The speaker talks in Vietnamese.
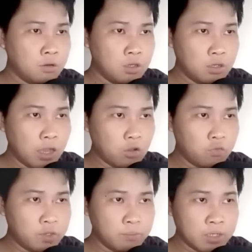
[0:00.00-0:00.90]
Thức hải của
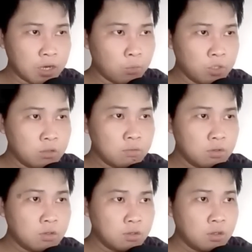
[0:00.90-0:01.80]
Viên Minh đau nhức,
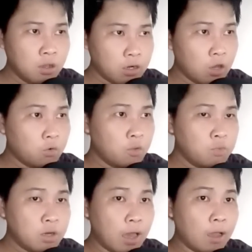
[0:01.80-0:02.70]
đầu giống
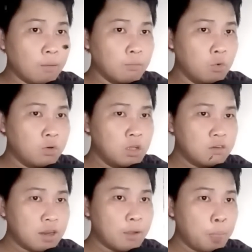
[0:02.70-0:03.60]
như là muốn nứt
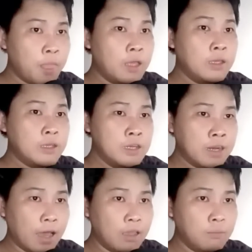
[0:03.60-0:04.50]
ra, kinh
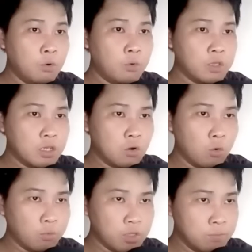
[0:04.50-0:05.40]
hãi buông Diệt
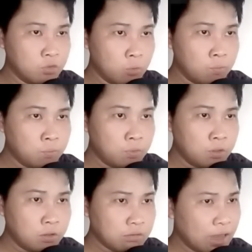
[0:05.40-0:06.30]
Hồn Kiếm xuống.
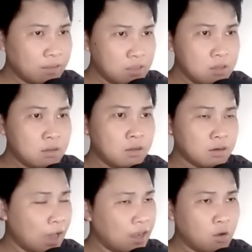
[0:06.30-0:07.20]
Đáng tiếc
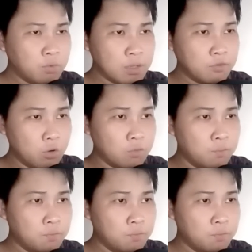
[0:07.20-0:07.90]
đã không kịp rồi.